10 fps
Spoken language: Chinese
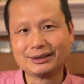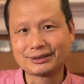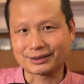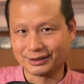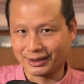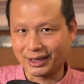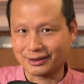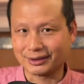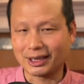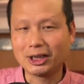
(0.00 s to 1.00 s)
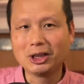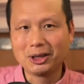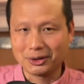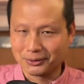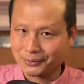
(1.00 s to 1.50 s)
只要呢
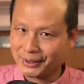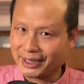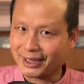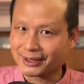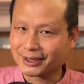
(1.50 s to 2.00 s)
有两